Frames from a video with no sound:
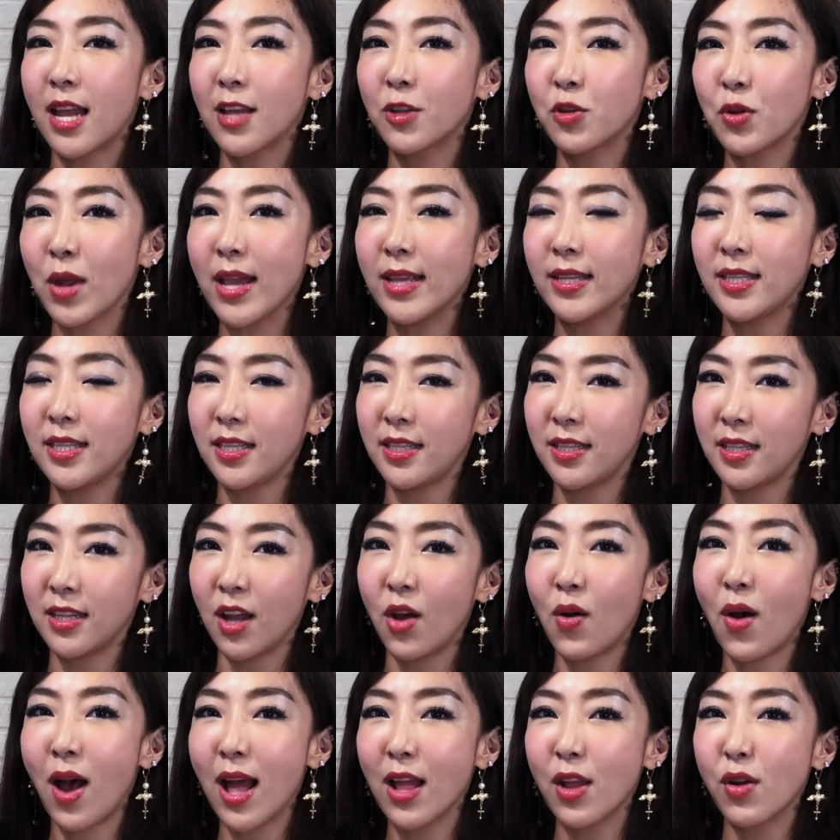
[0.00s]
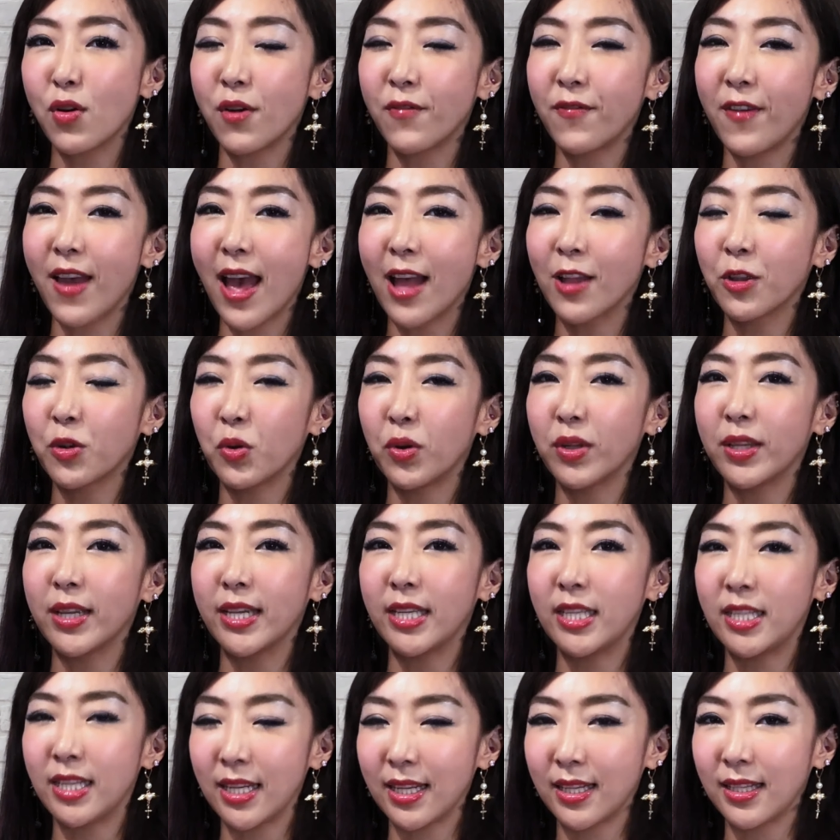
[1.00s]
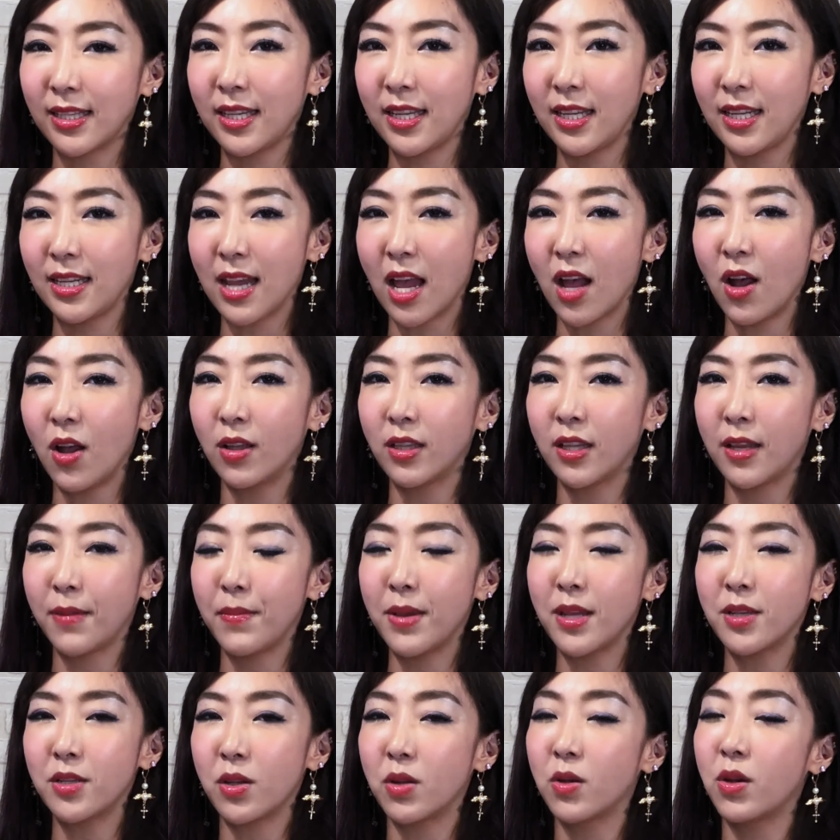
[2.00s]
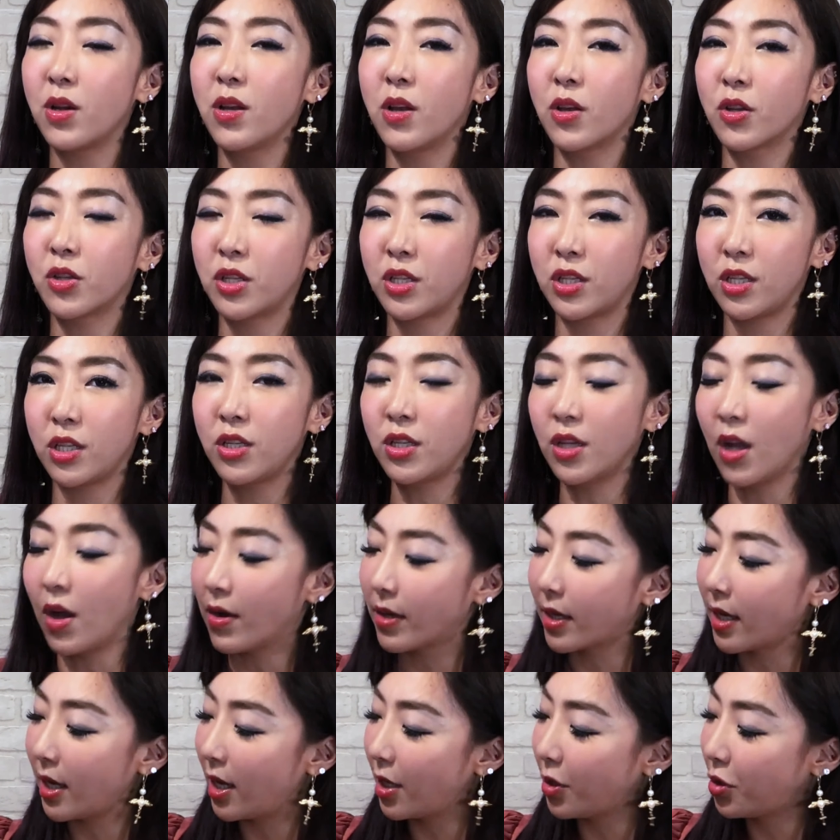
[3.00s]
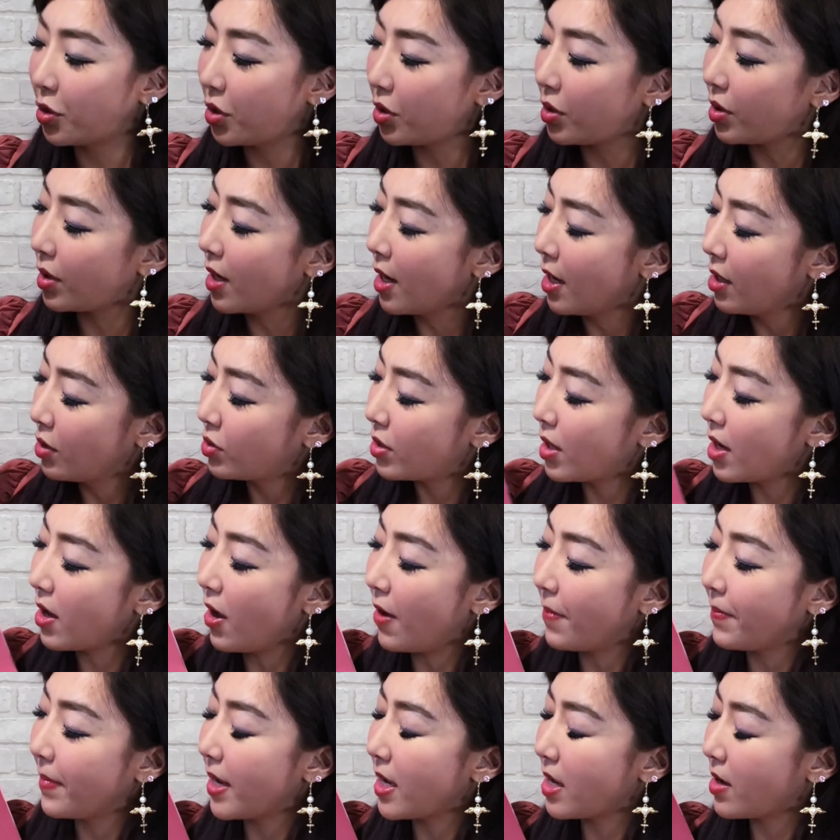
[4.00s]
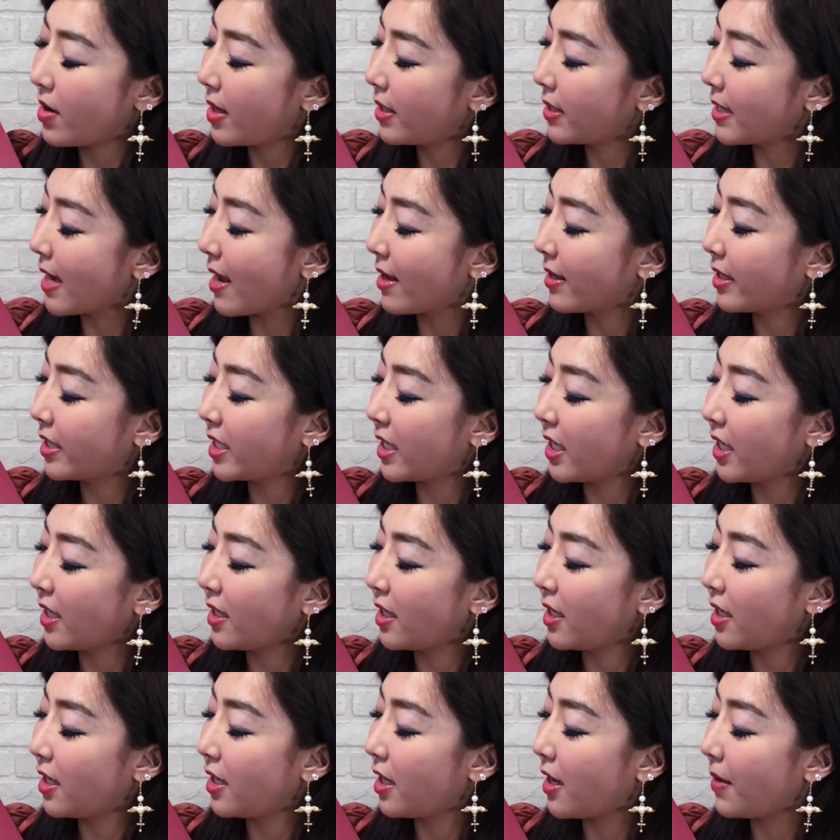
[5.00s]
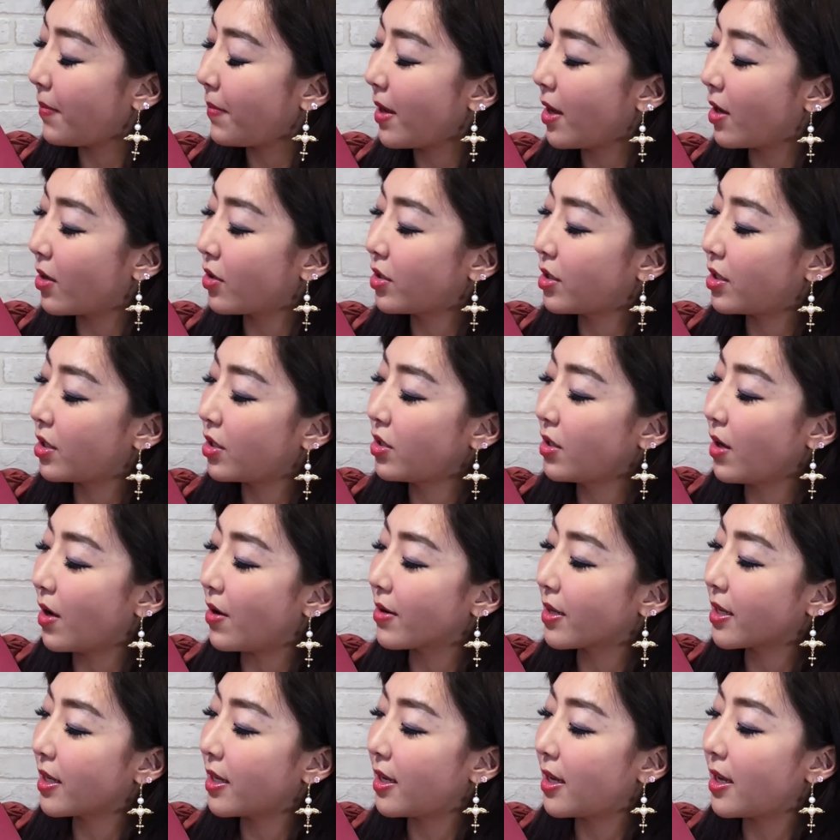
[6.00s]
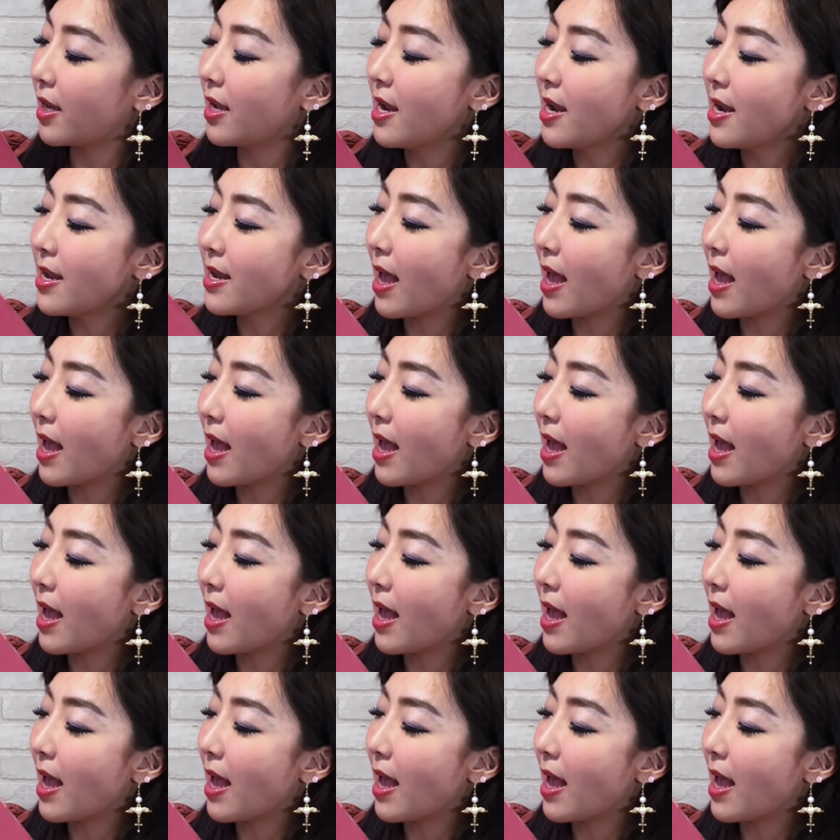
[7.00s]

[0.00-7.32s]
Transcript: 张专辑呢，花了我非常多的心力，然后里面总共有十首歌曲，最后面有一张 CD，里面有十首歌，